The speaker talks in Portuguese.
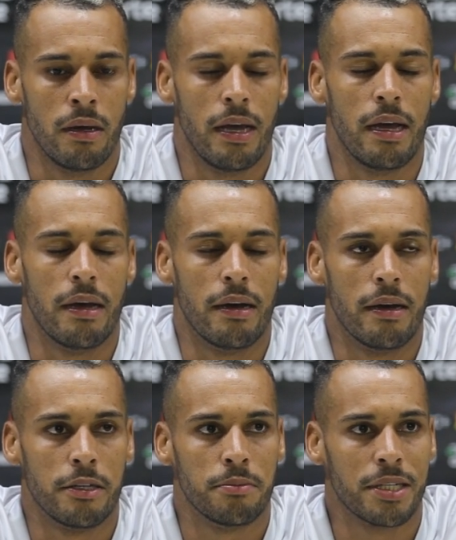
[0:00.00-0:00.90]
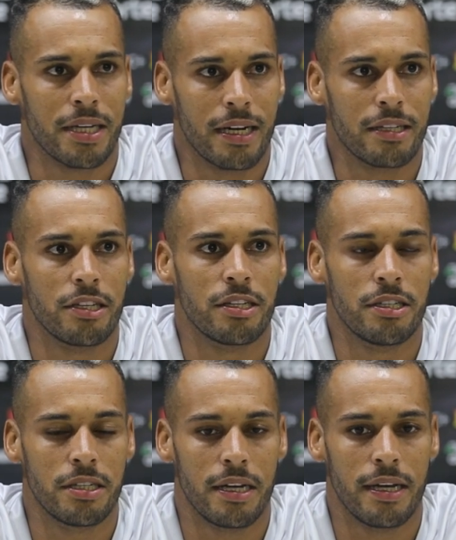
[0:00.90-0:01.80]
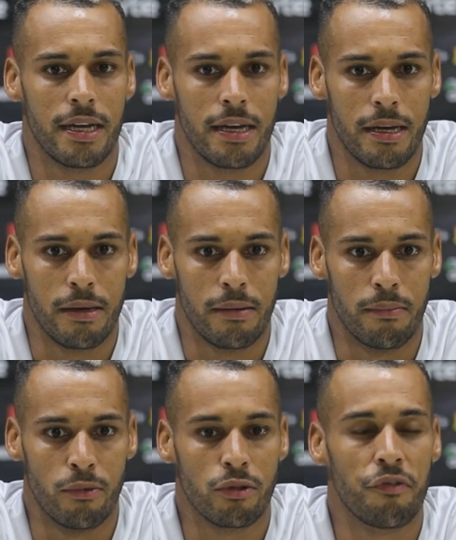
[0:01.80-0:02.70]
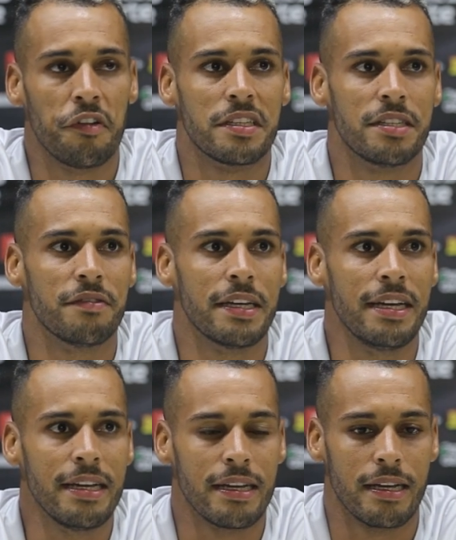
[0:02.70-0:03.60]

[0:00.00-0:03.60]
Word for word: É, as minhas características é muito ofensiva, né?